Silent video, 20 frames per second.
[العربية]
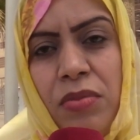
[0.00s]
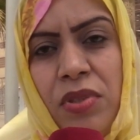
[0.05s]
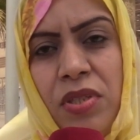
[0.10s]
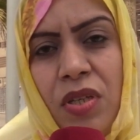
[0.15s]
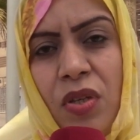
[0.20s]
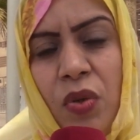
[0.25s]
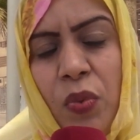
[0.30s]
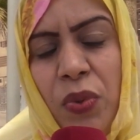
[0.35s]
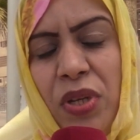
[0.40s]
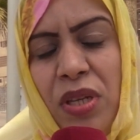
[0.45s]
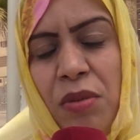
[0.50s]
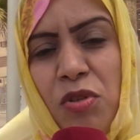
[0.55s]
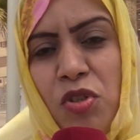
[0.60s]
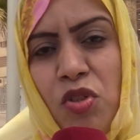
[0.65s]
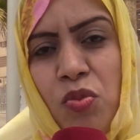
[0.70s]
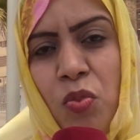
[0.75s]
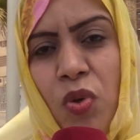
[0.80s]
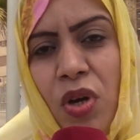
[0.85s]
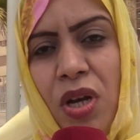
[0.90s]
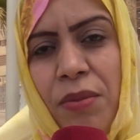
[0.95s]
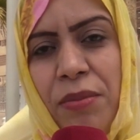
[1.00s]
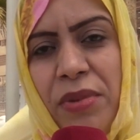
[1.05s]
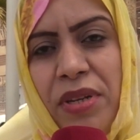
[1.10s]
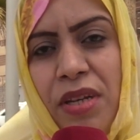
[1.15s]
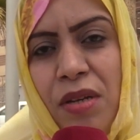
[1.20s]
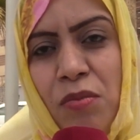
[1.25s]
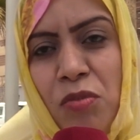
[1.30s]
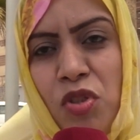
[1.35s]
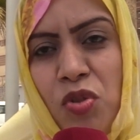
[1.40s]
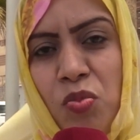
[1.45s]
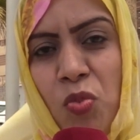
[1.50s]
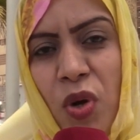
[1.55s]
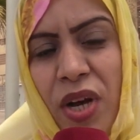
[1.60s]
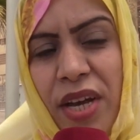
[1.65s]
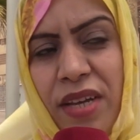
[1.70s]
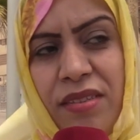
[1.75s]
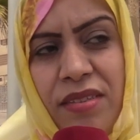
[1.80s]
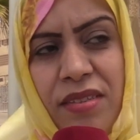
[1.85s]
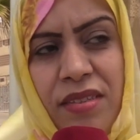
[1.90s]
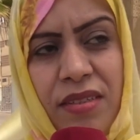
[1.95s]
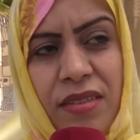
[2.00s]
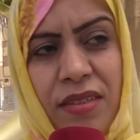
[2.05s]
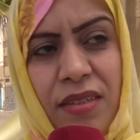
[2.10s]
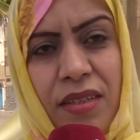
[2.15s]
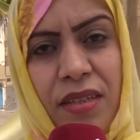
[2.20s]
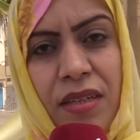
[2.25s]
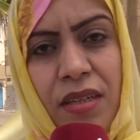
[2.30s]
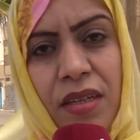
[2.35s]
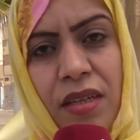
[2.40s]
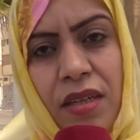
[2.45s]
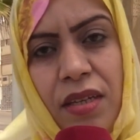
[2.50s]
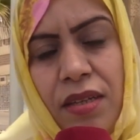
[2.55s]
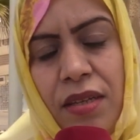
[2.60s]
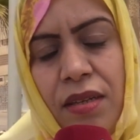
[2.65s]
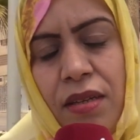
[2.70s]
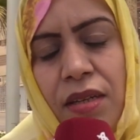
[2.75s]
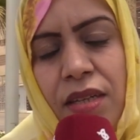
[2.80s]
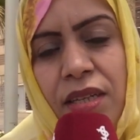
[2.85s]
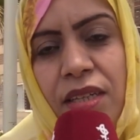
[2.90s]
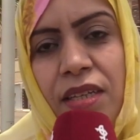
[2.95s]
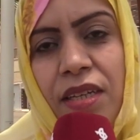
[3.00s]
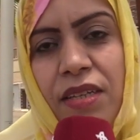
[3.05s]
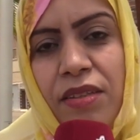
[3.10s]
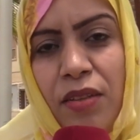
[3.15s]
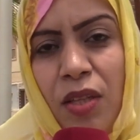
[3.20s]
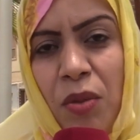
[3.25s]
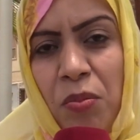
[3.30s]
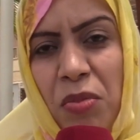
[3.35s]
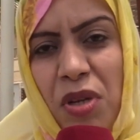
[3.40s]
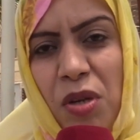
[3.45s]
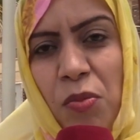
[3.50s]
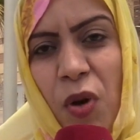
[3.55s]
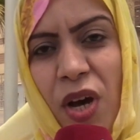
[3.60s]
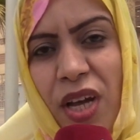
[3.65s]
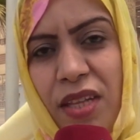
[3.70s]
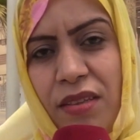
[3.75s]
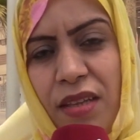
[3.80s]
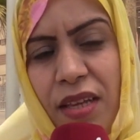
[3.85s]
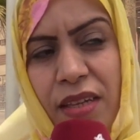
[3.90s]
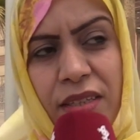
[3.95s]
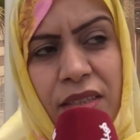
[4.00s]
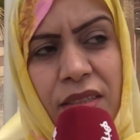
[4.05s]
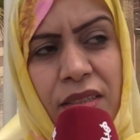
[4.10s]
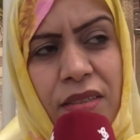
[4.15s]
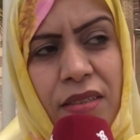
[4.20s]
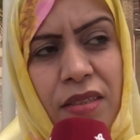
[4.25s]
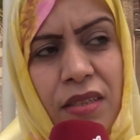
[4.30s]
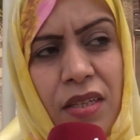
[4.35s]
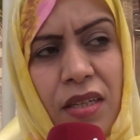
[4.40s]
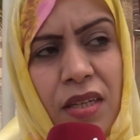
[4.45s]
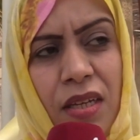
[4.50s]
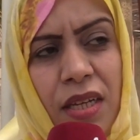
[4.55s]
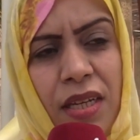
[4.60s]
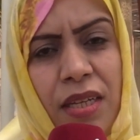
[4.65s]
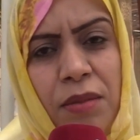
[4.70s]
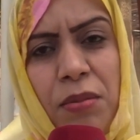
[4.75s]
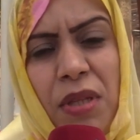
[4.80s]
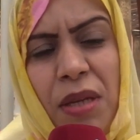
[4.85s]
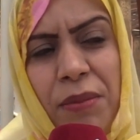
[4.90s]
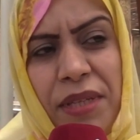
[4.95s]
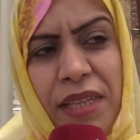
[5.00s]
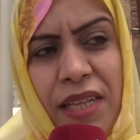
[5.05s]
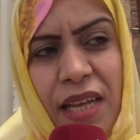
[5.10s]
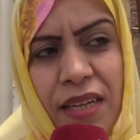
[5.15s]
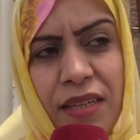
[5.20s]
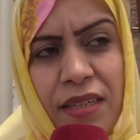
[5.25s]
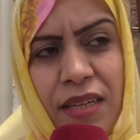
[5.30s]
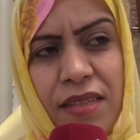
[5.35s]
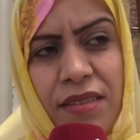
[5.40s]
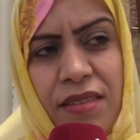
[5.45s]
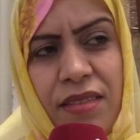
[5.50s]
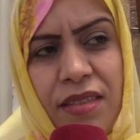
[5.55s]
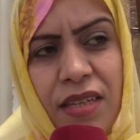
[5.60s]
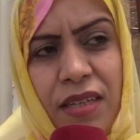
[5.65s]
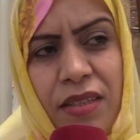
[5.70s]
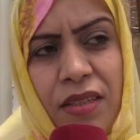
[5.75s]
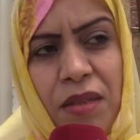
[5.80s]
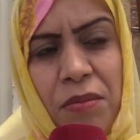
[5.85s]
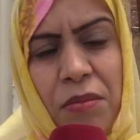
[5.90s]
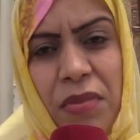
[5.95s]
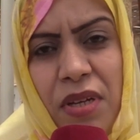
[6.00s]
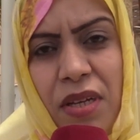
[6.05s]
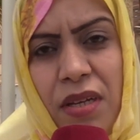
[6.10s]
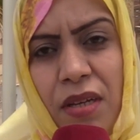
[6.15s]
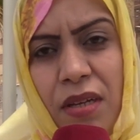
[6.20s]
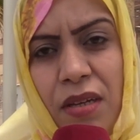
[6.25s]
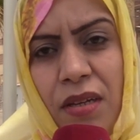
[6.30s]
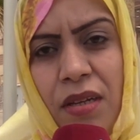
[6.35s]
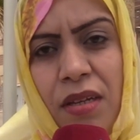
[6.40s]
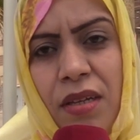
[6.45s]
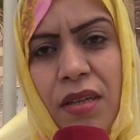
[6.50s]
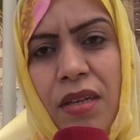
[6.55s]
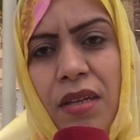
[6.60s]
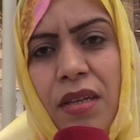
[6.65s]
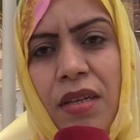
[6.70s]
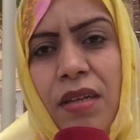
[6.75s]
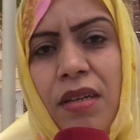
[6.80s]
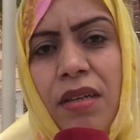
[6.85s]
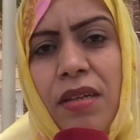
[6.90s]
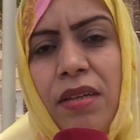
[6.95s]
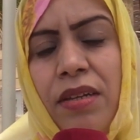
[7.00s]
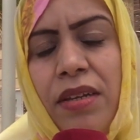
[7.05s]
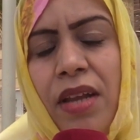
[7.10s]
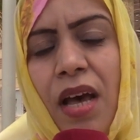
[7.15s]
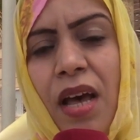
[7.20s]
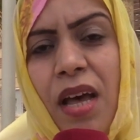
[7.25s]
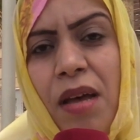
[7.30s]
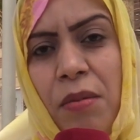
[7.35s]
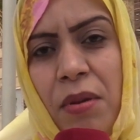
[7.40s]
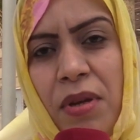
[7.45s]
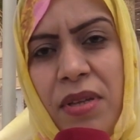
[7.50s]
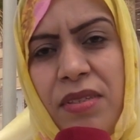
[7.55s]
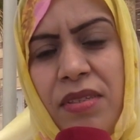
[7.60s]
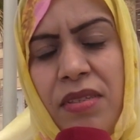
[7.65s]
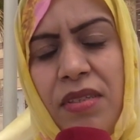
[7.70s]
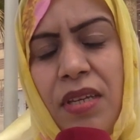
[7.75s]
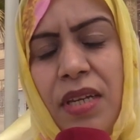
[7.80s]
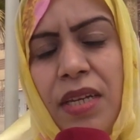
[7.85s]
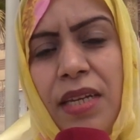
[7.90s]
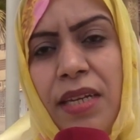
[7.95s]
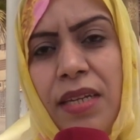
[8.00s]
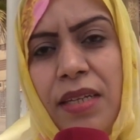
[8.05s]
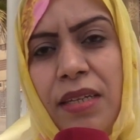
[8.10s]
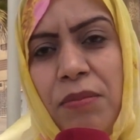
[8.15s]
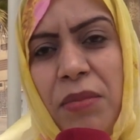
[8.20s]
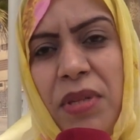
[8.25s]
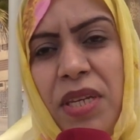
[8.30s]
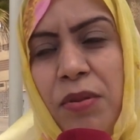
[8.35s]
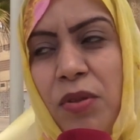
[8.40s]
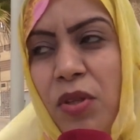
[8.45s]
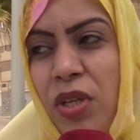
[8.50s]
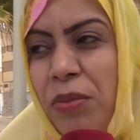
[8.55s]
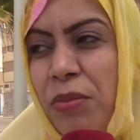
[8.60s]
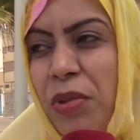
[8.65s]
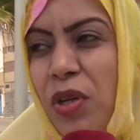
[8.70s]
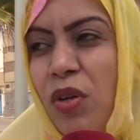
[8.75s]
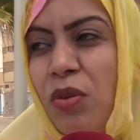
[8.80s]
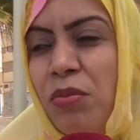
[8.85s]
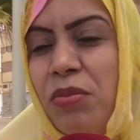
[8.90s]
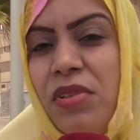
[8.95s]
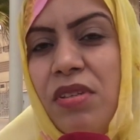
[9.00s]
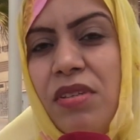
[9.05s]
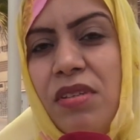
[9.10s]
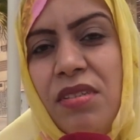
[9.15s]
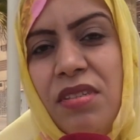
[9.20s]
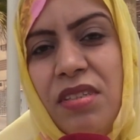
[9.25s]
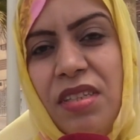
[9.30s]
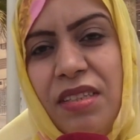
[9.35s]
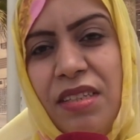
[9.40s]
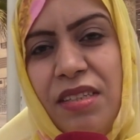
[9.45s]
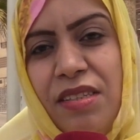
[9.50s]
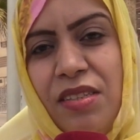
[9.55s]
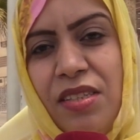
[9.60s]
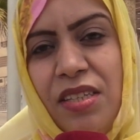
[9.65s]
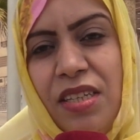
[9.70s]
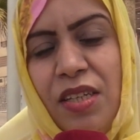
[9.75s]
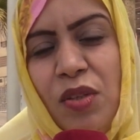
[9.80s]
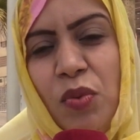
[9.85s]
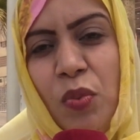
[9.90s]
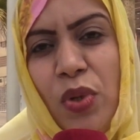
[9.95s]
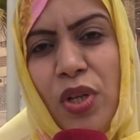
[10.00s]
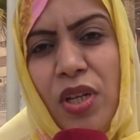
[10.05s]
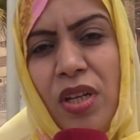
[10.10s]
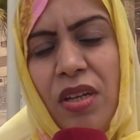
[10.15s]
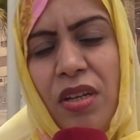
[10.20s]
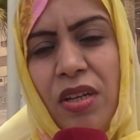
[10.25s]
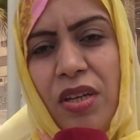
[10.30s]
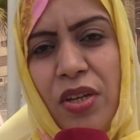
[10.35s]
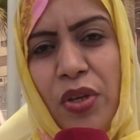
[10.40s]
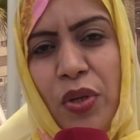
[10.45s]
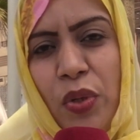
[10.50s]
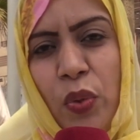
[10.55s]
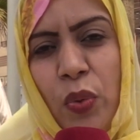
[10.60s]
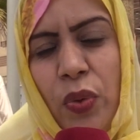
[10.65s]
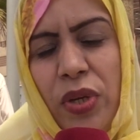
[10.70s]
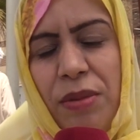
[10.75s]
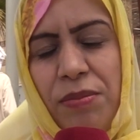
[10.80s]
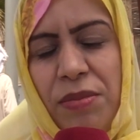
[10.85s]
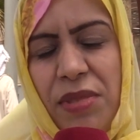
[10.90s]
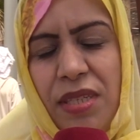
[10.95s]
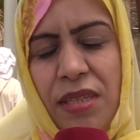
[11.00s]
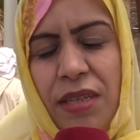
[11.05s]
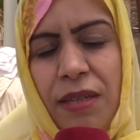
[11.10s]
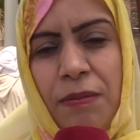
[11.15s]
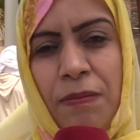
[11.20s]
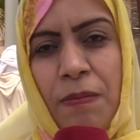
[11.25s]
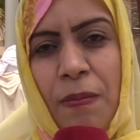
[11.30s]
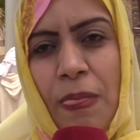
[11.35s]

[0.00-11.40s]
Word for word: تكوين مجموعة من المجموعات اللي كتضم المعطلين اللي بطبيعه الحال كانت كتضم آه، النقابات اللي من ضمنهم السي دي تي واليو ام تي